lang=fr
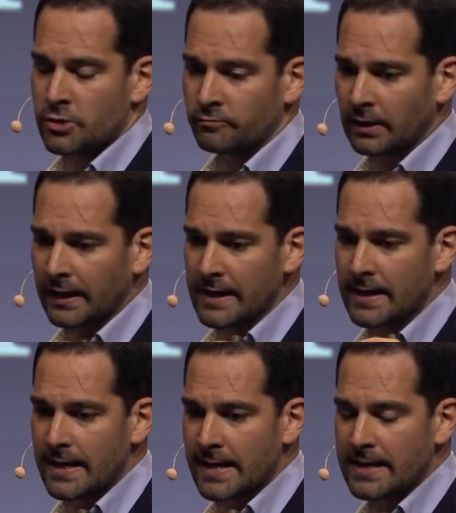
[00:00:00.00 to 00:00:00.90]
Je
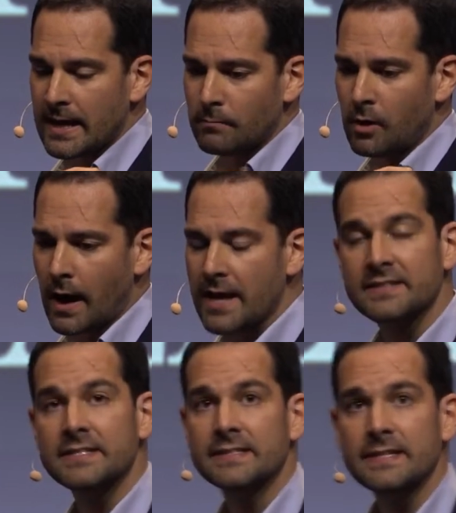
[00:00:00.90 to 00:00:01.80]
voudrais également
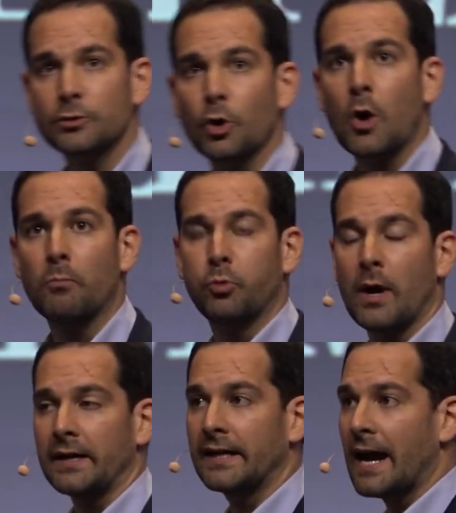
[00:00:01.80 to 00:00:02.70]
insister sur un
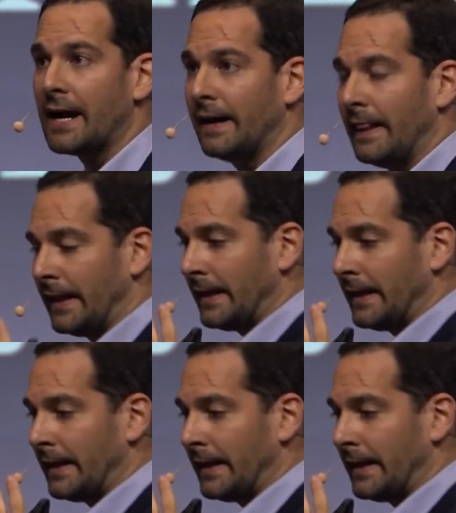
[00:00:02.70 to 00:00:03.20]
point, car